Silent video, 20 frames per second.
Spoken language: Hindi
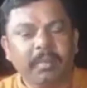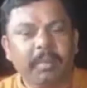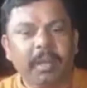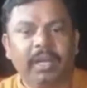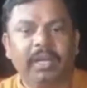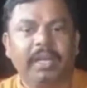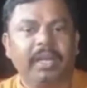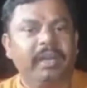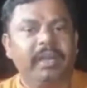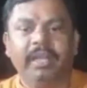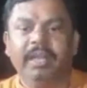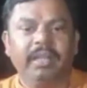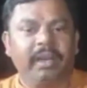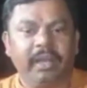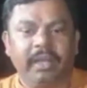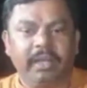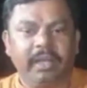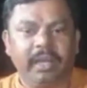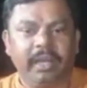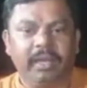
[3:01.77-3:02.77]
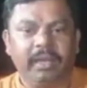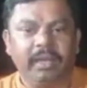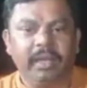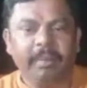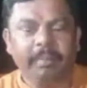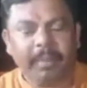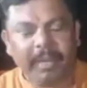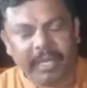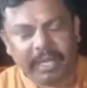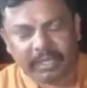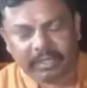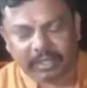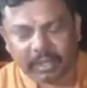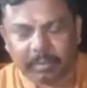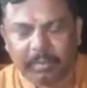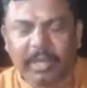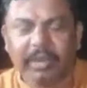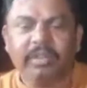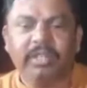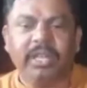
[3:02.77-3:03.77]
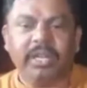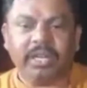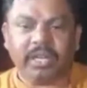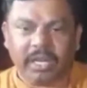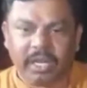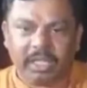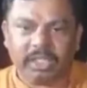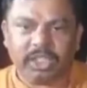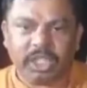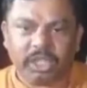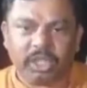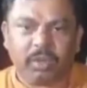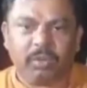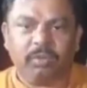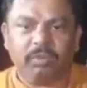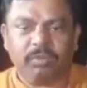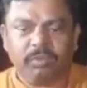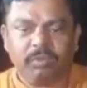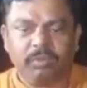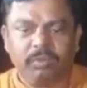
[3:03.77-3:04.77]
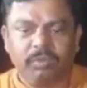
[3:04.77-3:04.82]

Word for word: मिलके नहीं रहेंगे मैं ये सब निवेदन करना चाहता हूँ